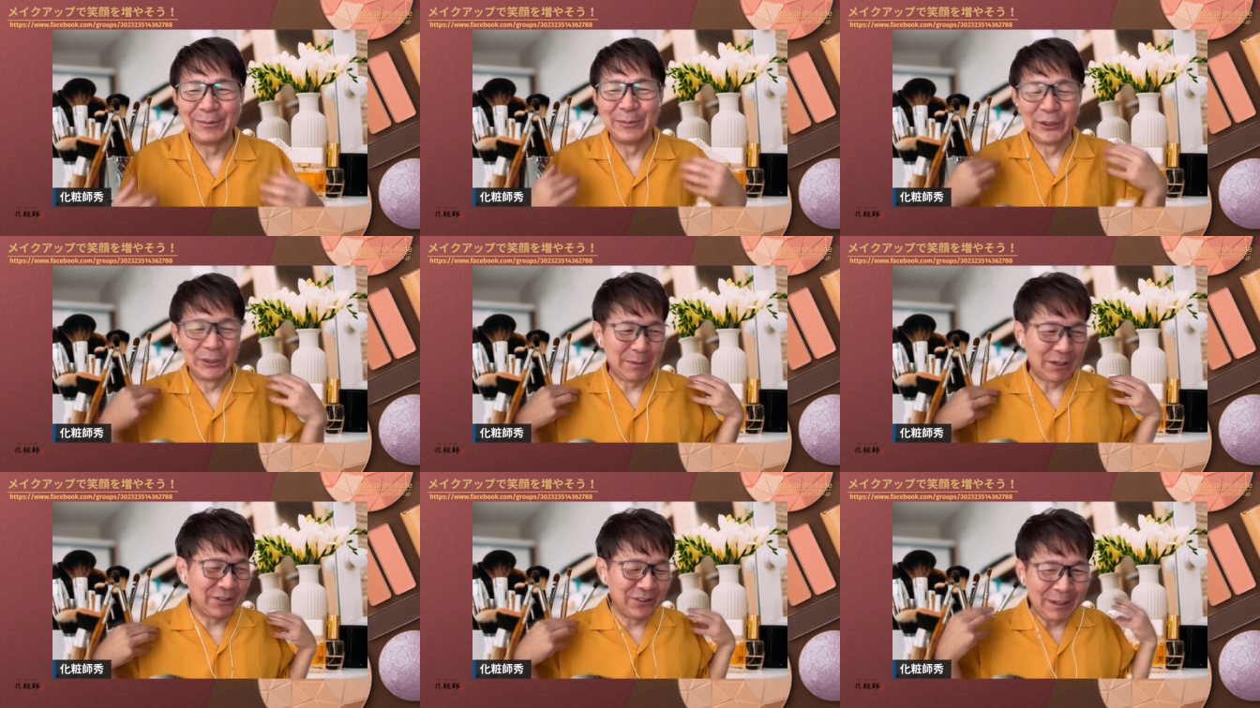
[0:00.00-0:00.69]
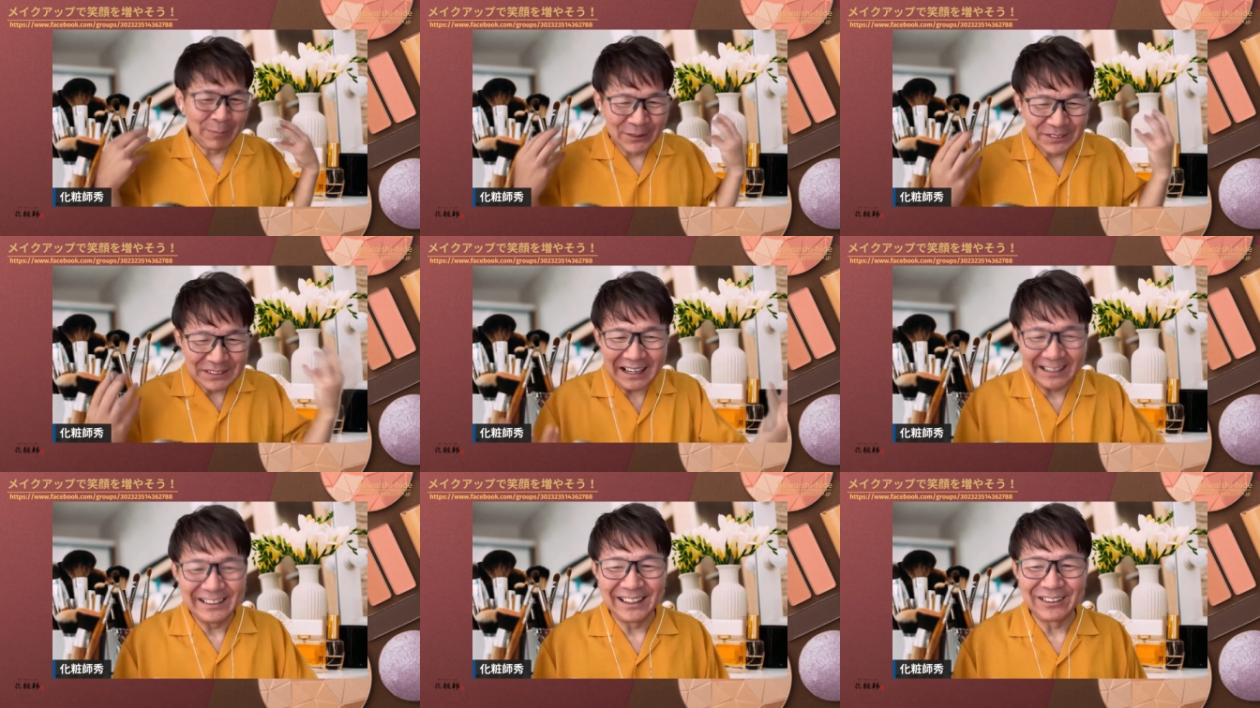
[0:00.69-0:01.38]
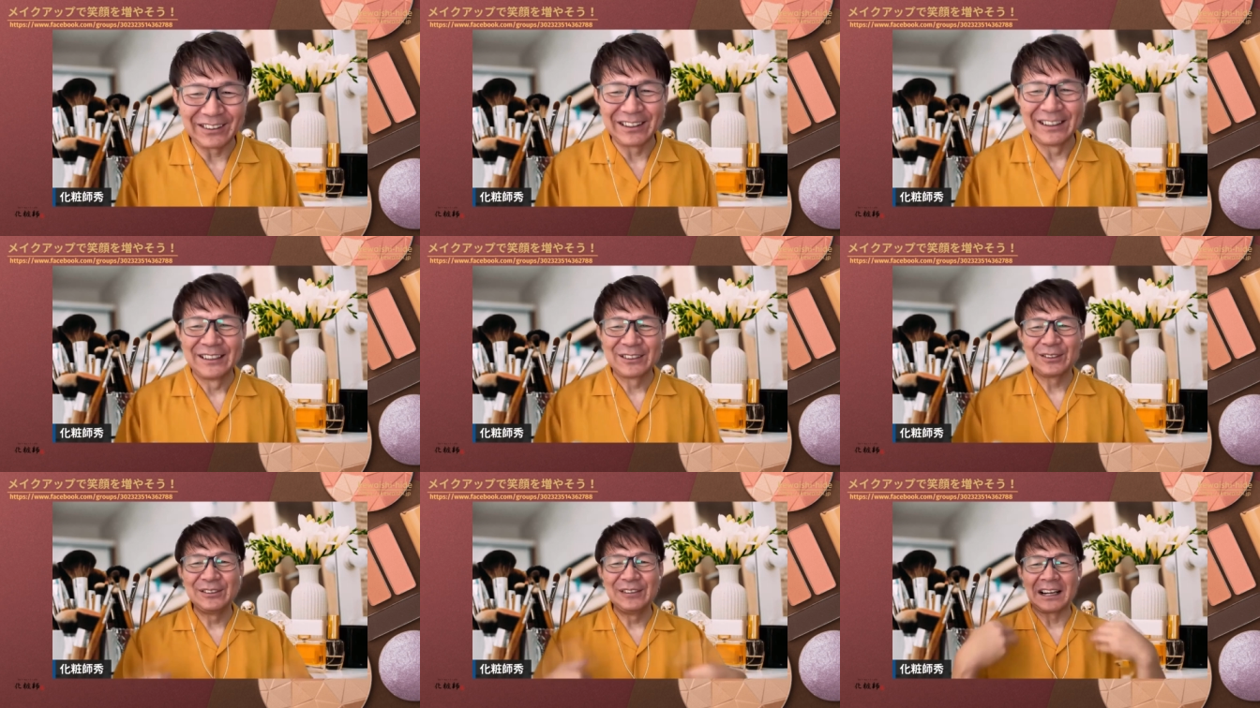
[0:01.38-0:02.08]
もう今こんな問題があるんやとか、
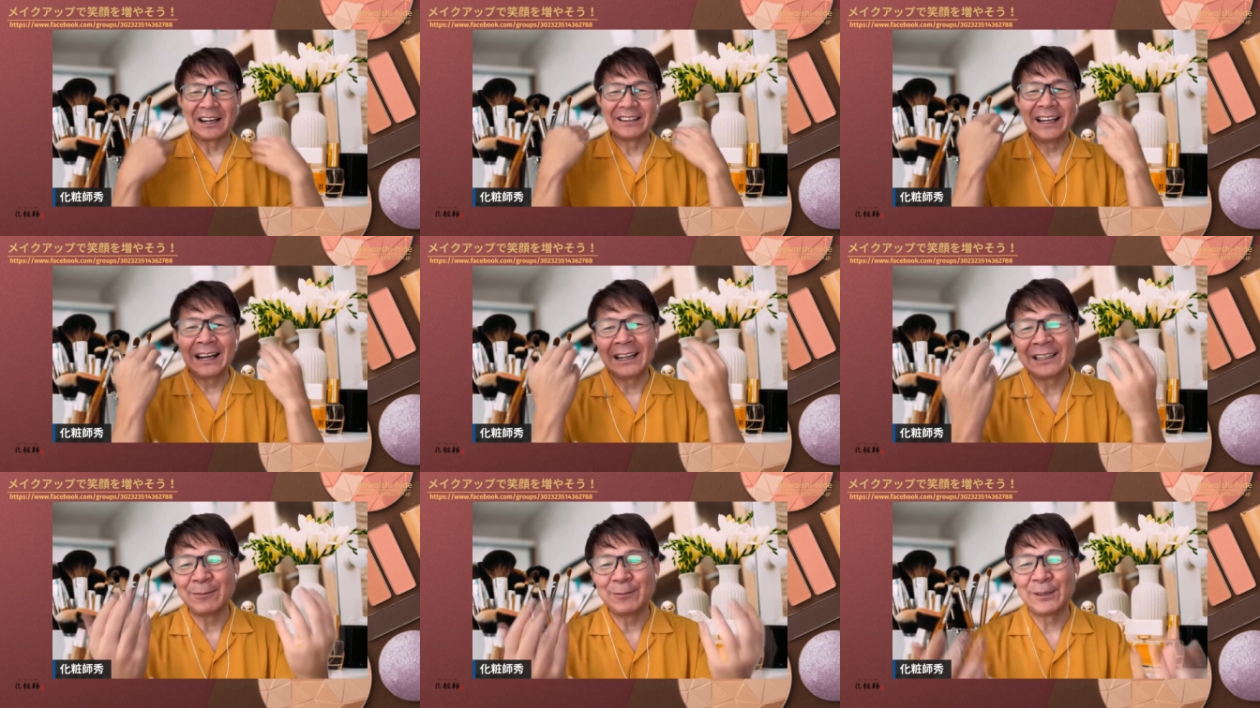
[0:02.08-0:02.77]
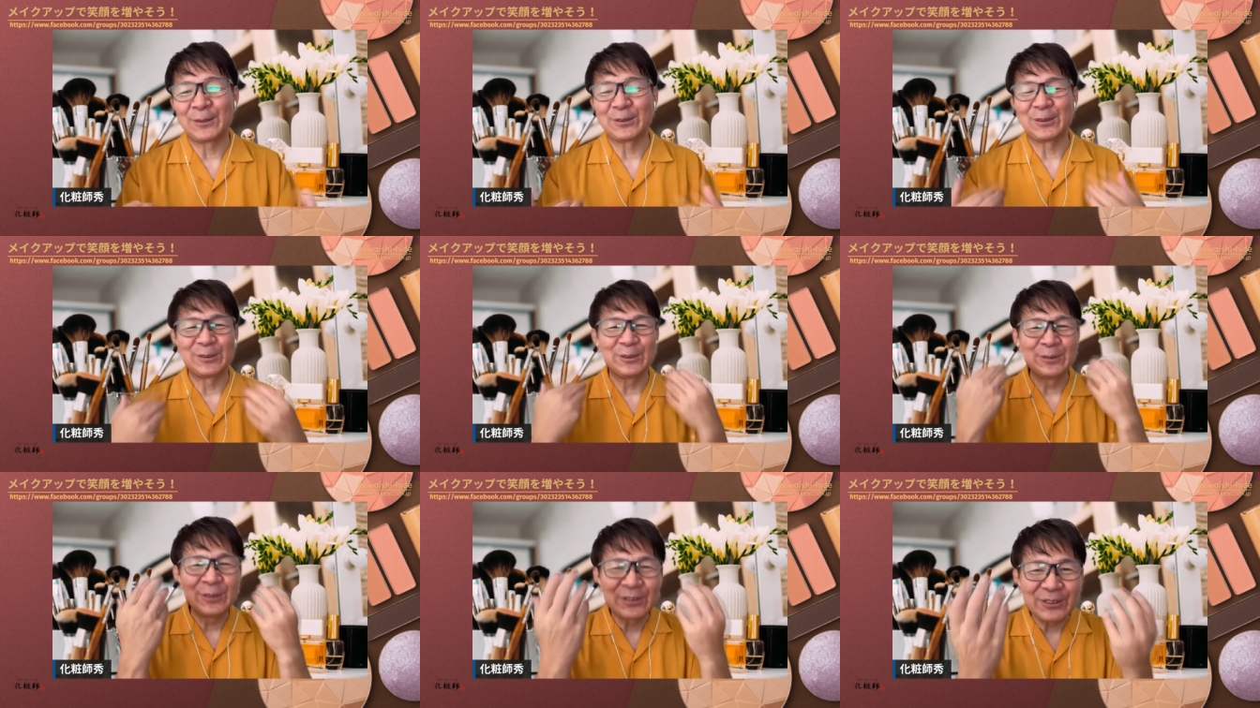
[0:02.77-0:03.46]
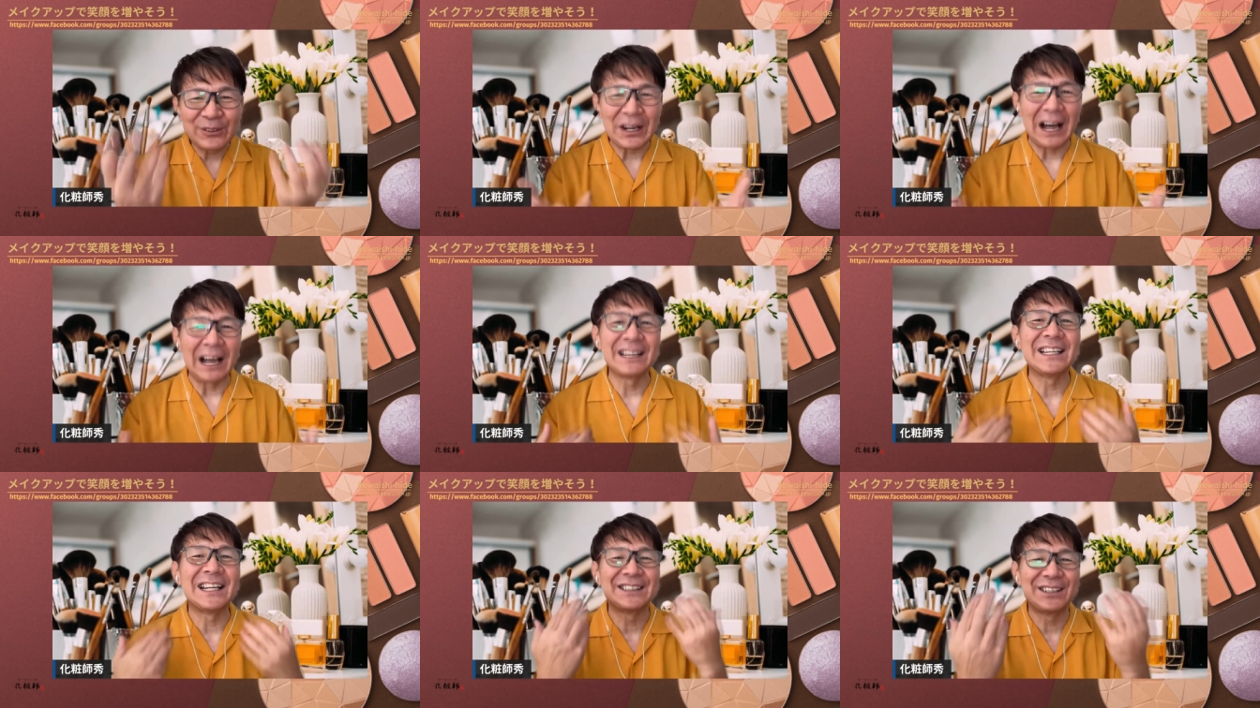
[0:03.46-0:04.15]
そういうなんかネガティブなことをどんどんどんどん
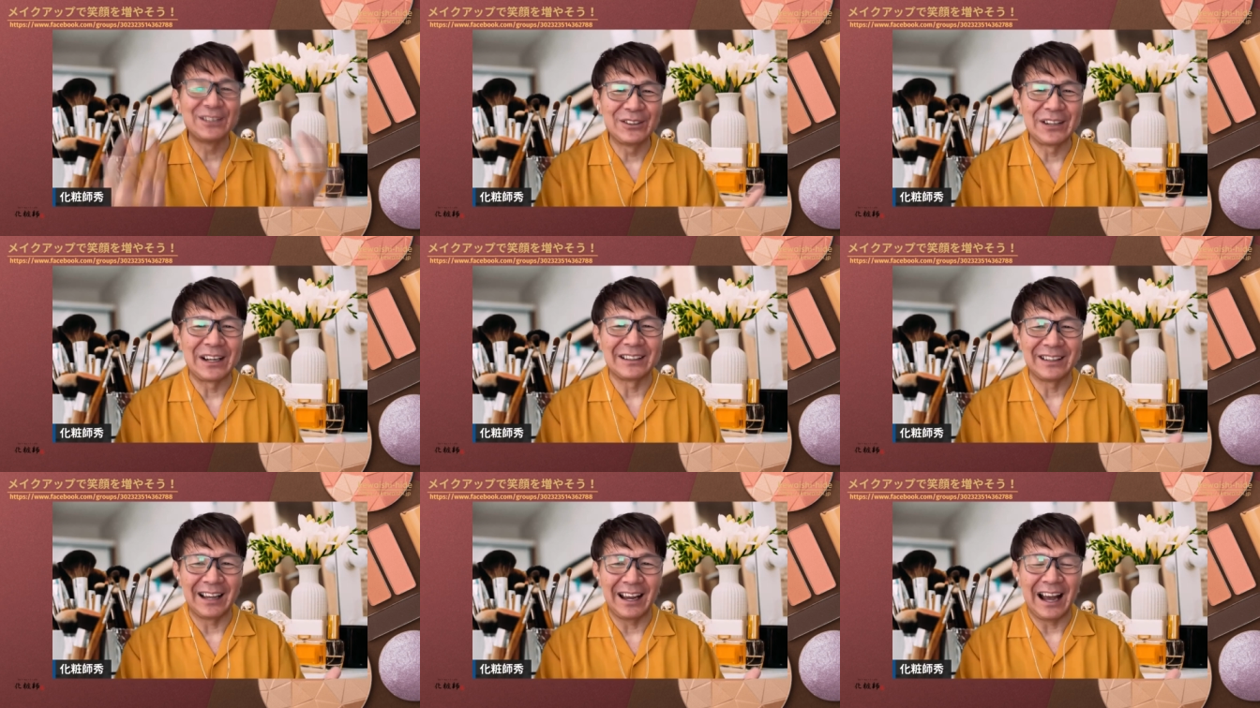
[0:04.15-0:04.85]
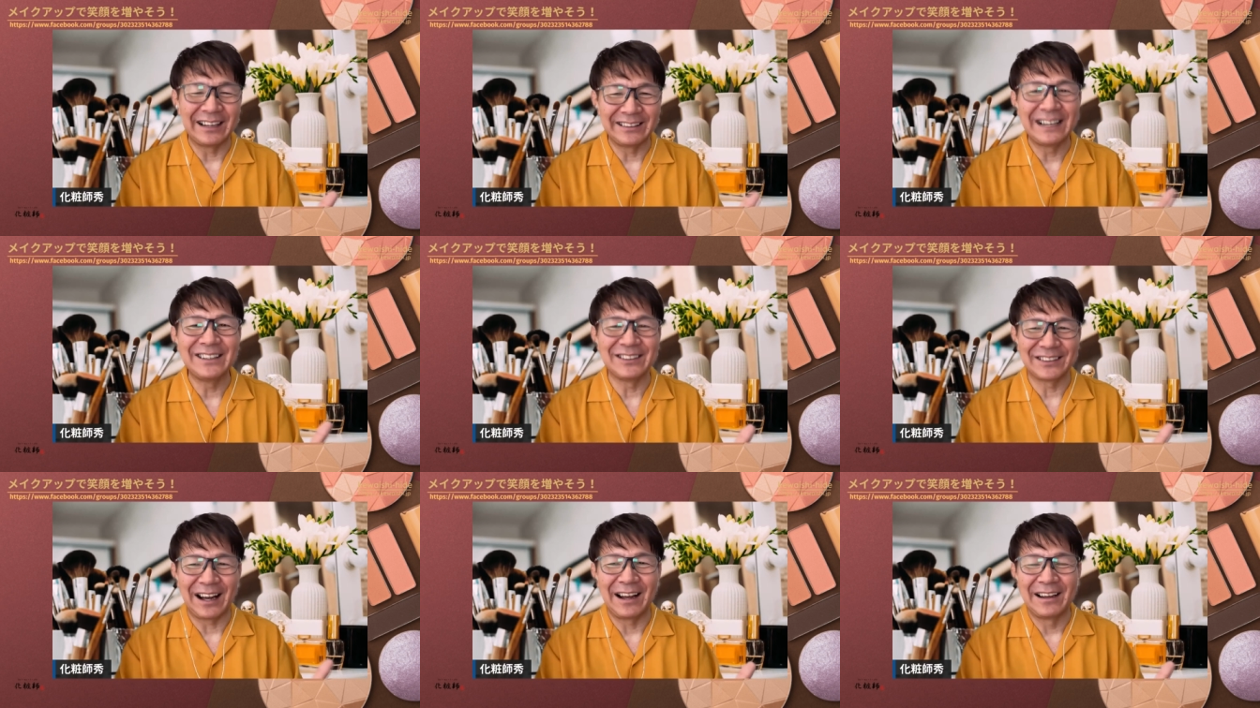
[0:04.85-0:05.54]
吐き出してるようなってないですか？